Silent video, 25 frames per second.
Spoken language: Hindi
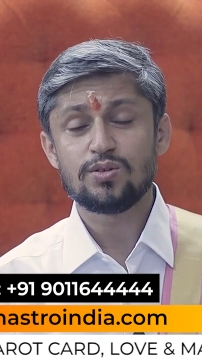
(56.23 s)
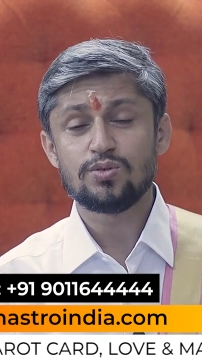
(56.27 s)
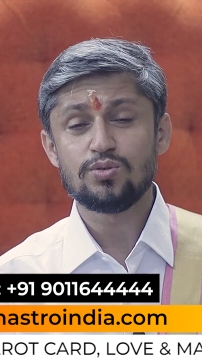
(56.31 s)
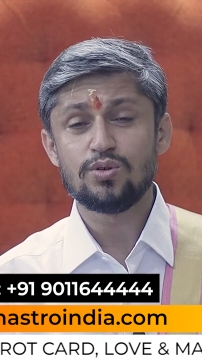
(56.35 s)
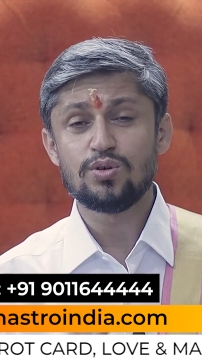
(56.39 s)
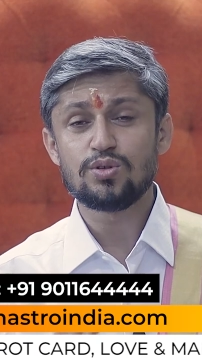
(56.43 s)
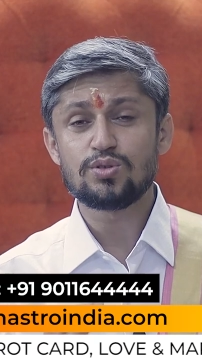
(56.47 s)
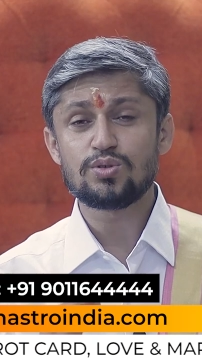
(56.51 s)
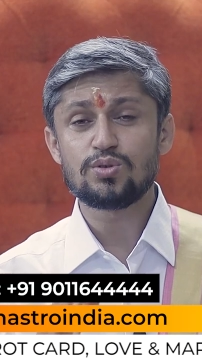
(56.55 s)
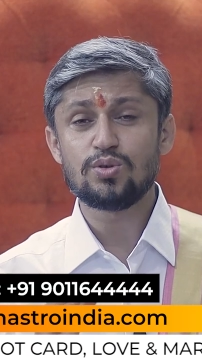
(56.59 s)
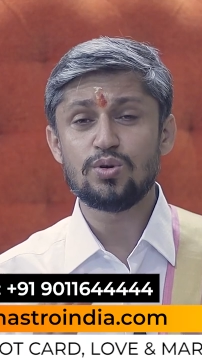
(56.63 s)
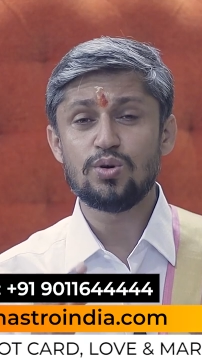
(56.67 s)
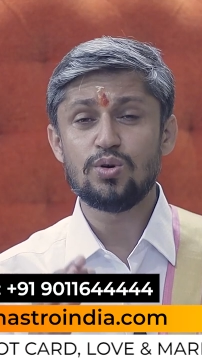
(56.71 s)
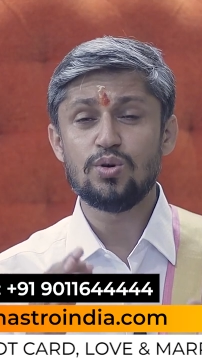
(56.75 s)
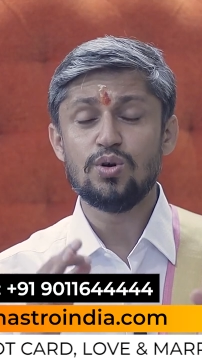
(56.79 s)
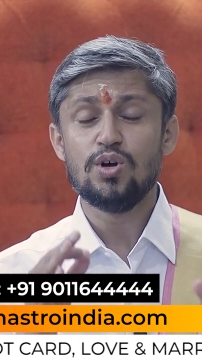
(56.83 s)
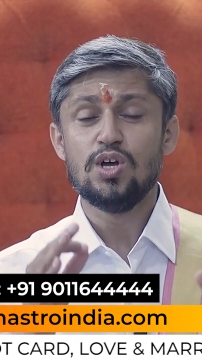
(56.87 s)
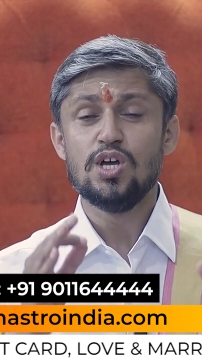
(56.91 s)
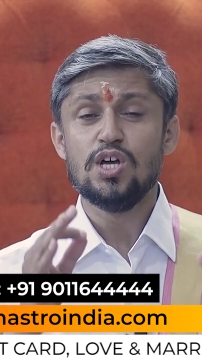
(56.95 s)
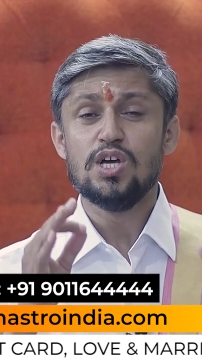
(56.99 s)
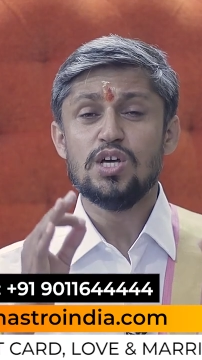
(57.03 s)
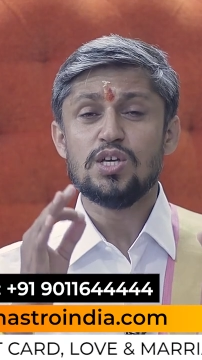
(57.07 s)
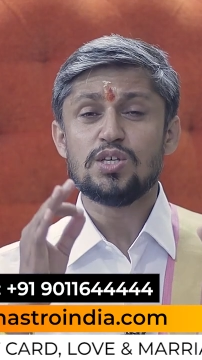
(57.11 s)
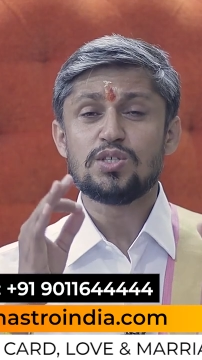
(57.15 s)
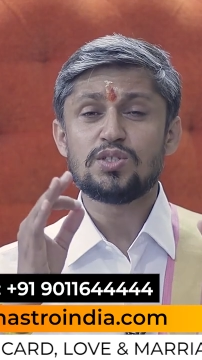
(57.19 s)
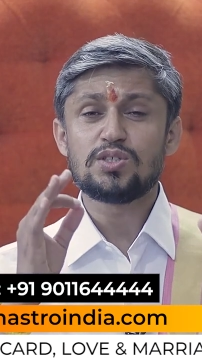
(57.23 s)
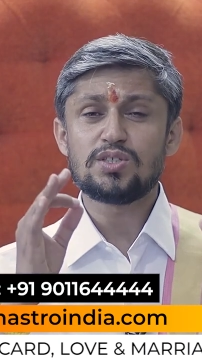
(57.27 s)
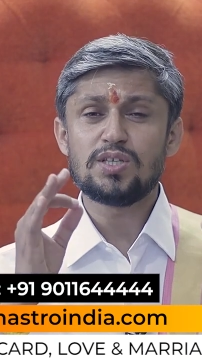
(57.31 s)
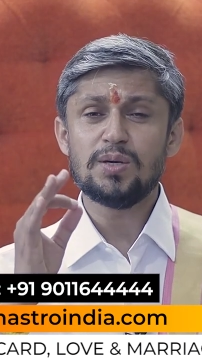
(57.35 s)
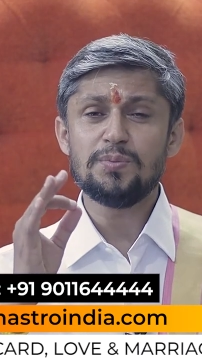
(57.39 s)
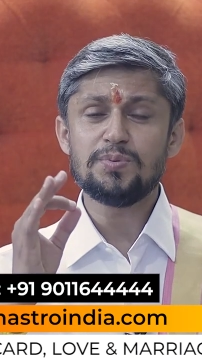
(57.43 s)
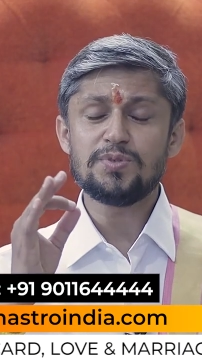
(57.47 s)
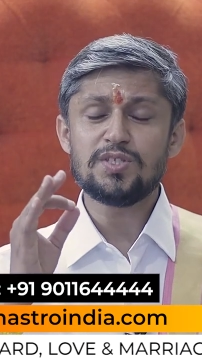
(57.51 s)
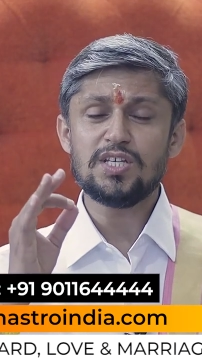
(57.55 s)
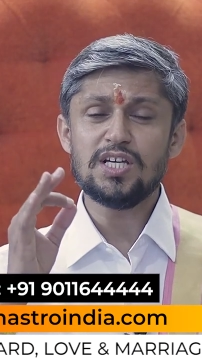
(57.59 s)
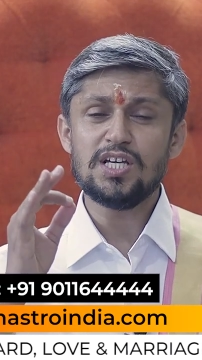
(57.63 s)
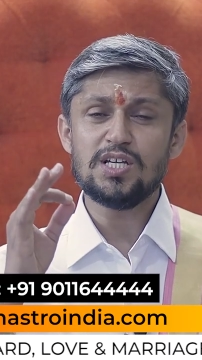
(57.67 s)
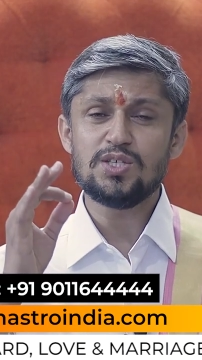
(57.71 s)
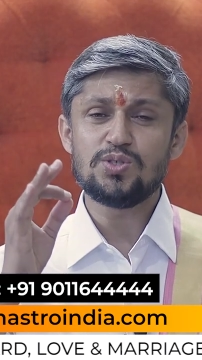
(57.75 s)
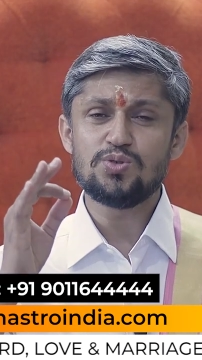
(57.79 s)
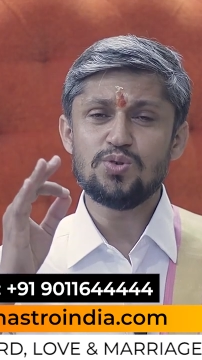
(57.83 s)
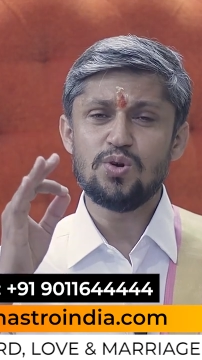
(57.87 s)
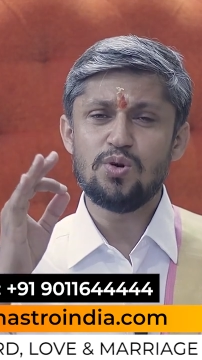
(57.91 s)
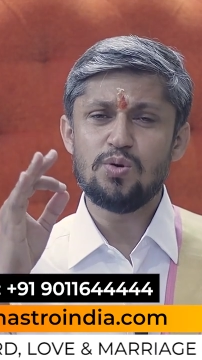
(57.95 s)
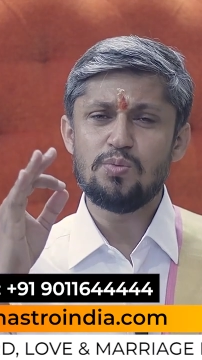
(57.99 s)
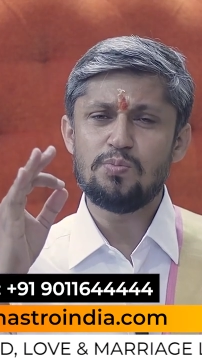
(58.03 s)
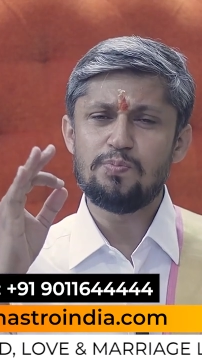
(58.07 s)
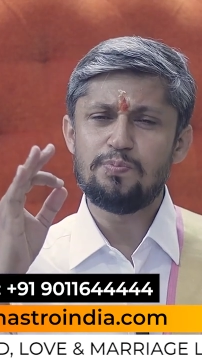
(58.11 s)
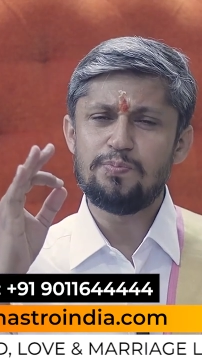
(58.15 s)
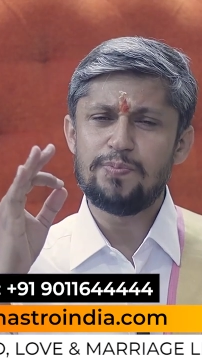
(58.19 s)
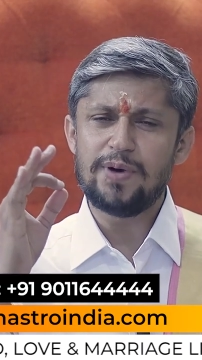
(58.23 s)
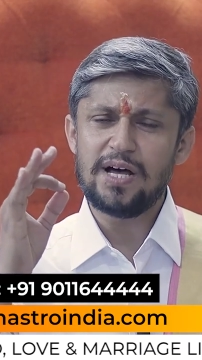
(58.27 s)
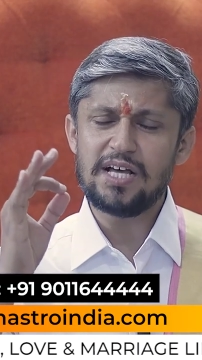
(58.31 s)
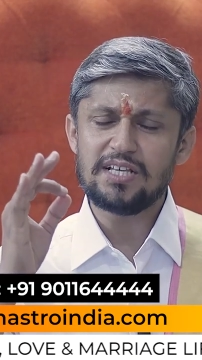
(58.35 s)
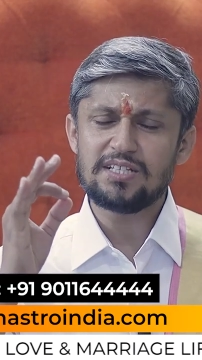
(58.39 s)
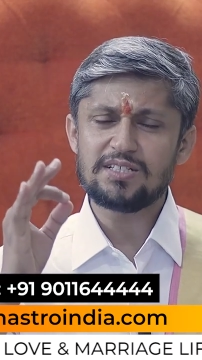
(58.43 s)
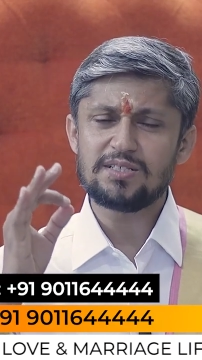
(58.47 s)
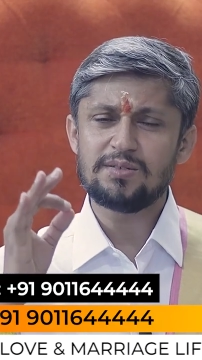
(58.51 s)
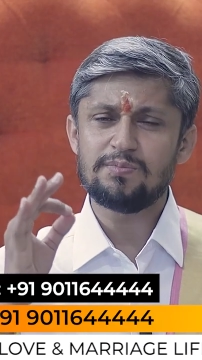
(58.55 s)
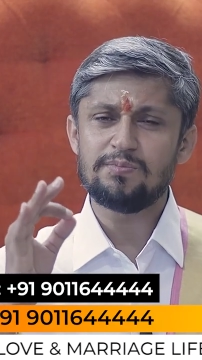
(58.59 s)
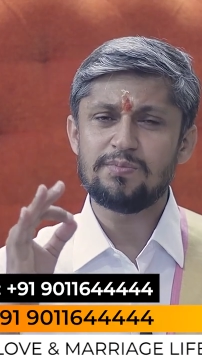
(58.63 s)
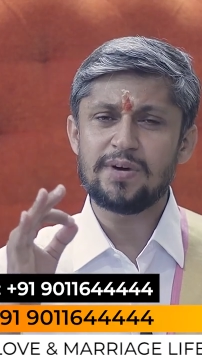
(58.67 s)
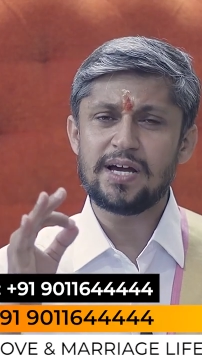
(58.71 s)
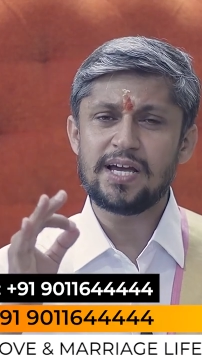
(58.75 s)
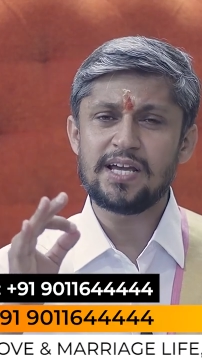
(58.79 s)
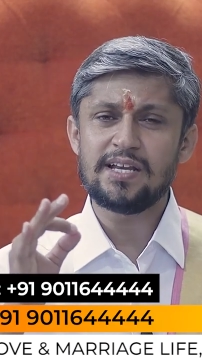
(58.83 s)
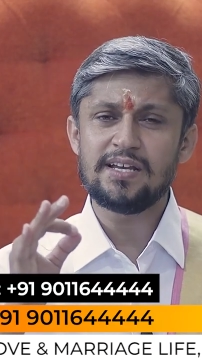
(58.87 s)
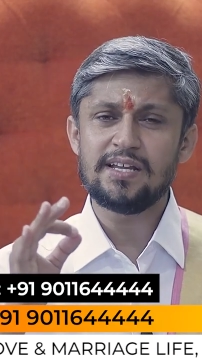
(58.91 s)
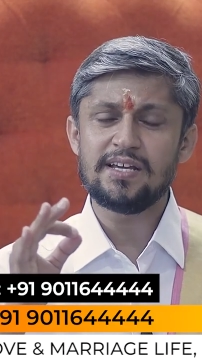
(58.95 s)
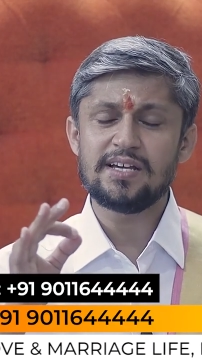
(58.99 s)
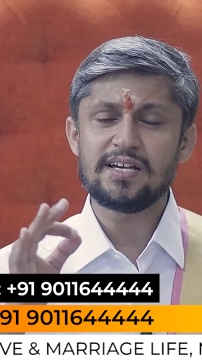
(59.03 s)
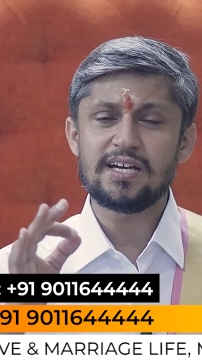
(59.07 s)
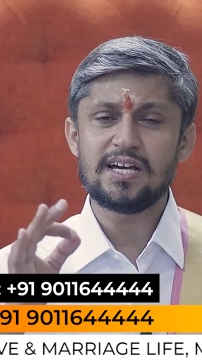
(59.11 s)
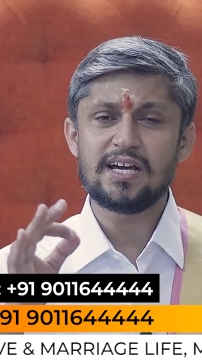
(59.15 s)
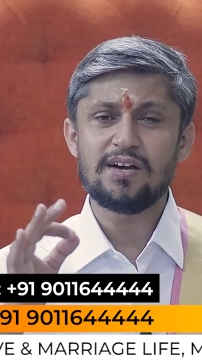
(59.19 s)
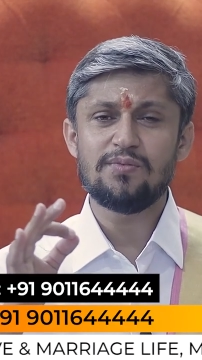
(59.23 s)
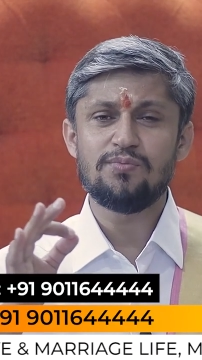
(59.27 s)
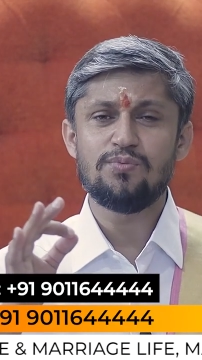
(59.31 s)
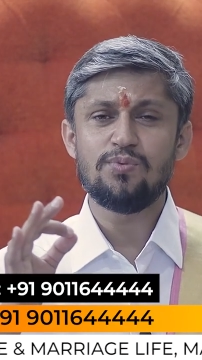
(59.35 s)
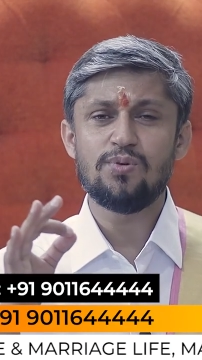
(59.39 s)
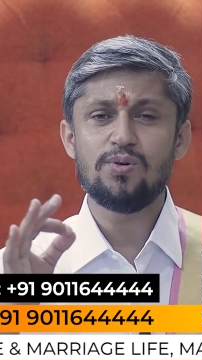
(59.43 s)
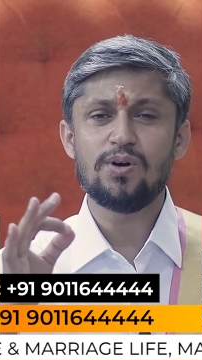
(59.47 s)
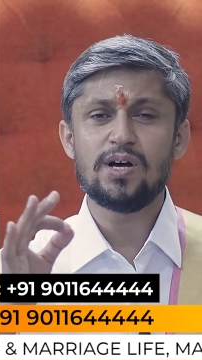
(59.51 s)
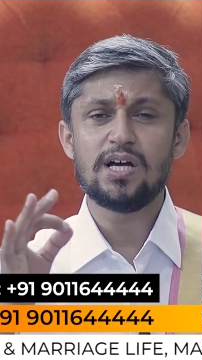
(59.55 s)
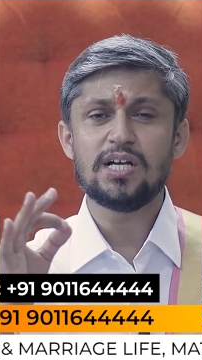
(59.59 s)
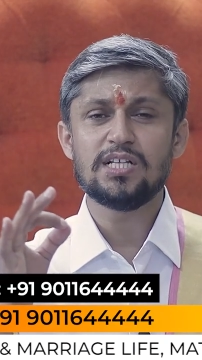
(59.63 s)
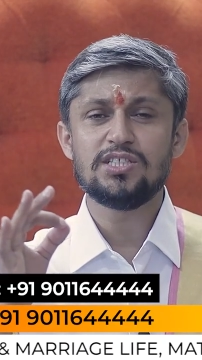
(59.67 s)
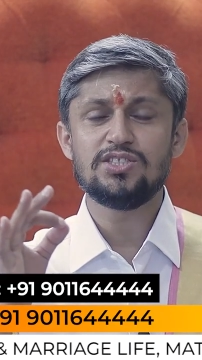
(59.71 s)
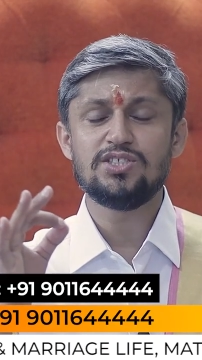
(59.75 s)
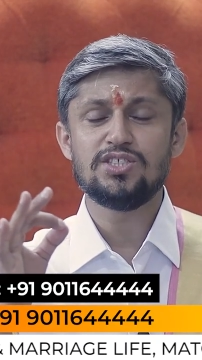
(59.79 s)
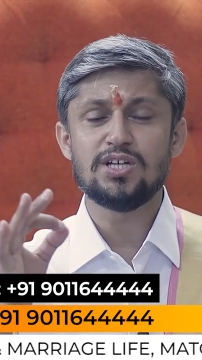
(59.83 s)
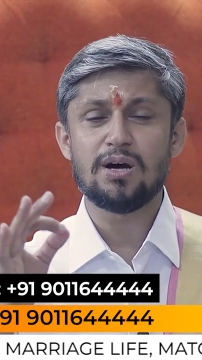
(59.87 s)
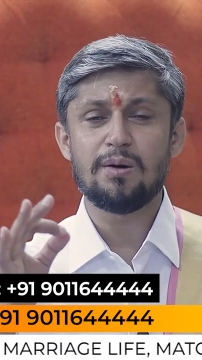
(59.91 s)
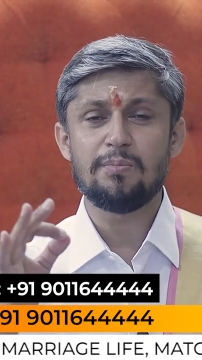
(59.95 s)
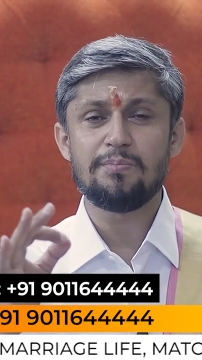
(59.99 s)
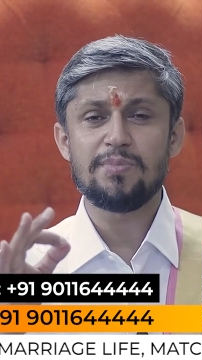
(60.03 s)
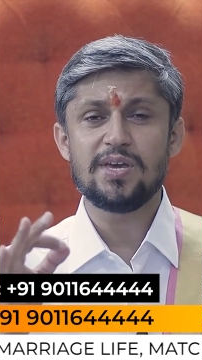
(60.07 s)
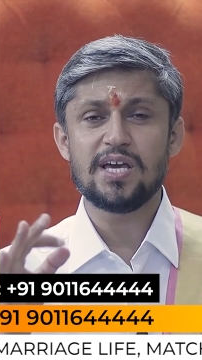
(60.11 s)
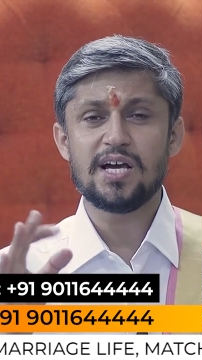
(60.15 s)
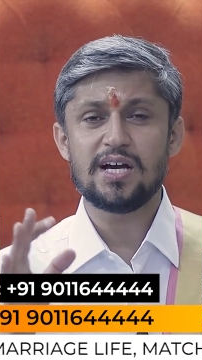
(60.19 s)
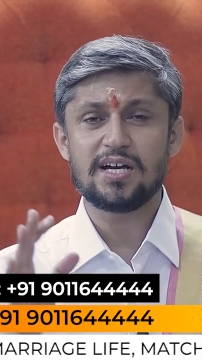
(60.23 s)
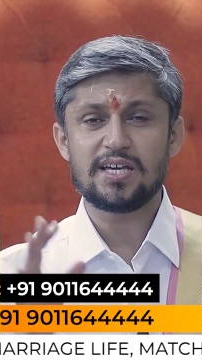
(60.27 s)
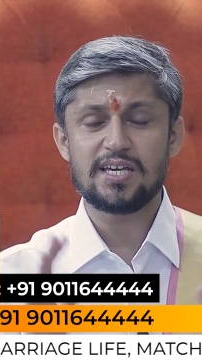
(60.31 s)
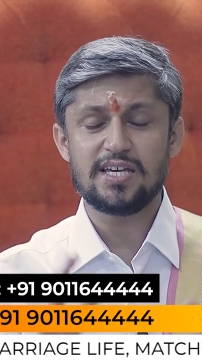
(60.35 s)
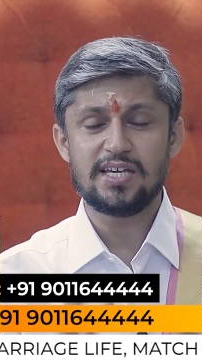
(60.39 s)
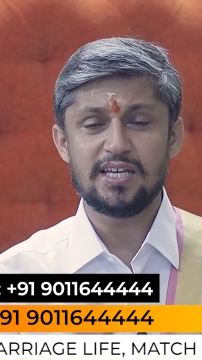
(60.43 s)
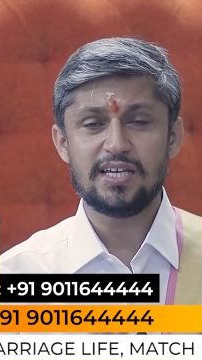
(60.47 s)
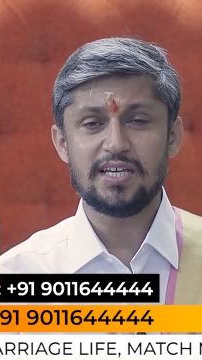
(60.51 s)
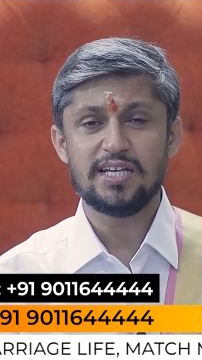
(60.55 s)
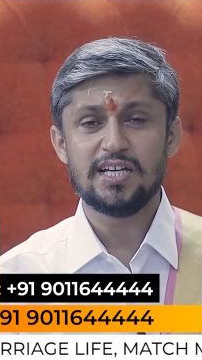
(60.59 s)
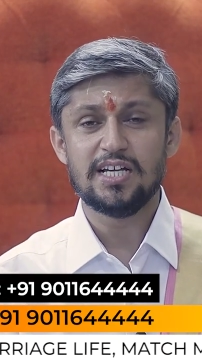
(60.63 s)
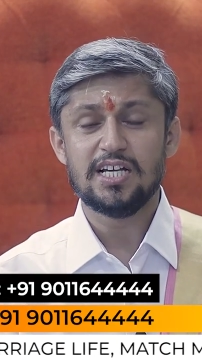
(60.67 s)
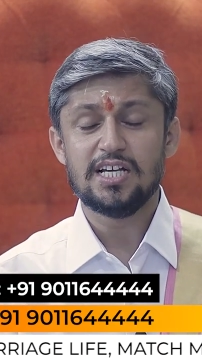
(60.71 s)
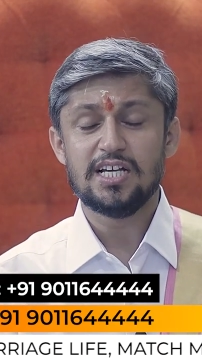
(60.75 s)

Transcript: दोस्तों सबसे जो बेस्ट माइनिंग है वो है जाम्बिया की